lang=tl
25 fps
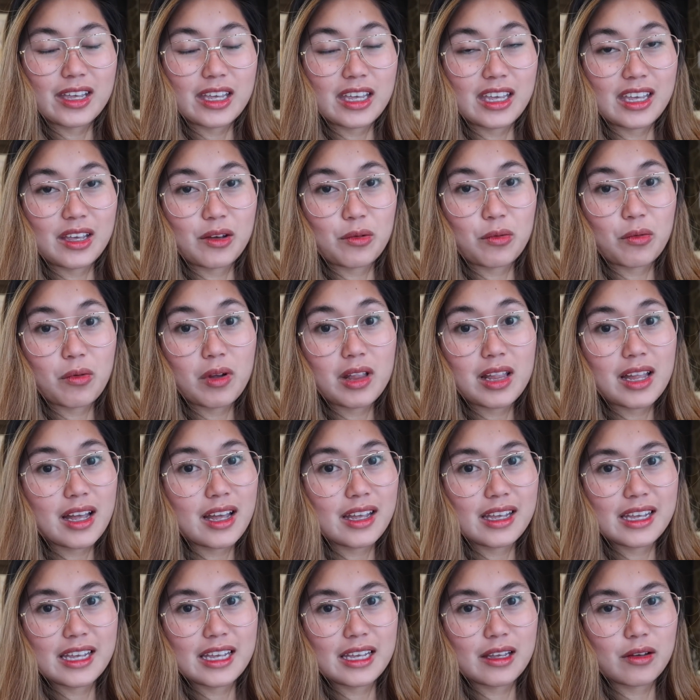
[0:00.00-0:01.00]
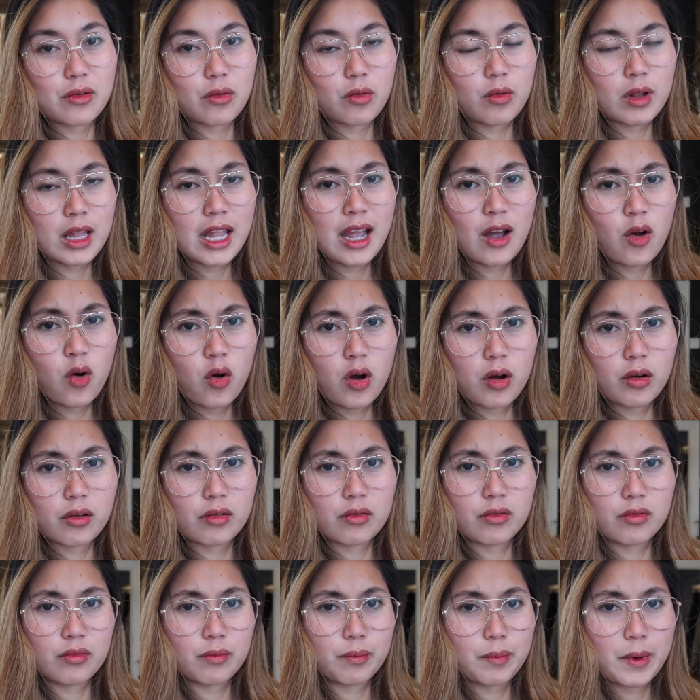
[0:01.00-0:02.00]
Eh, wala eh. Wala akong
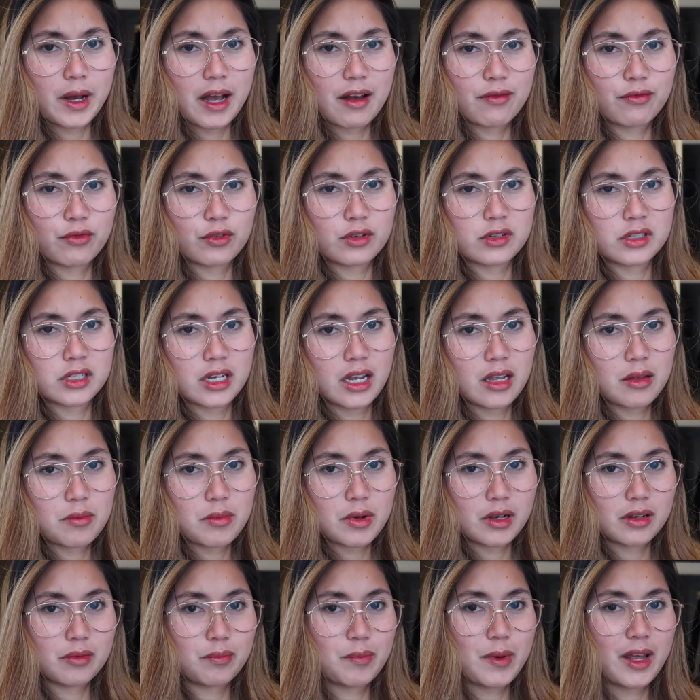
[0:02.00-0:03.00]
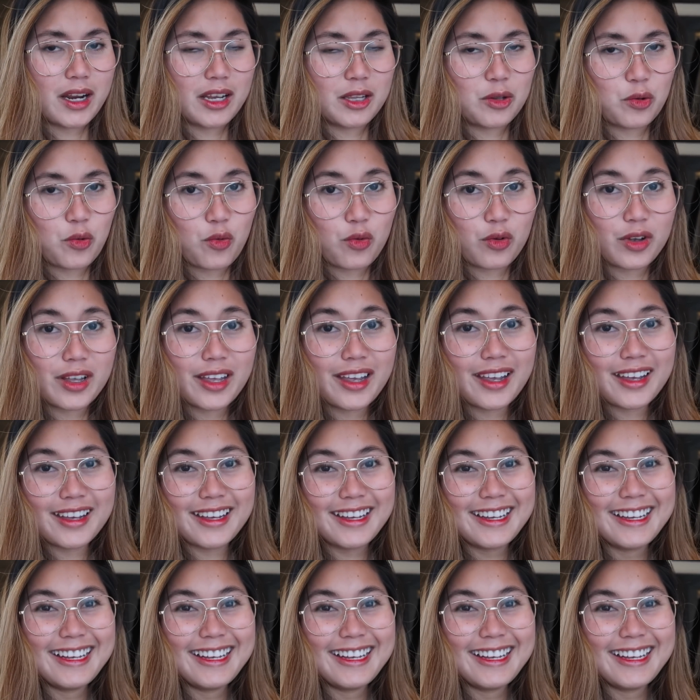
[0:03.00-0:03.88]
pang-afford dyan magparitoke.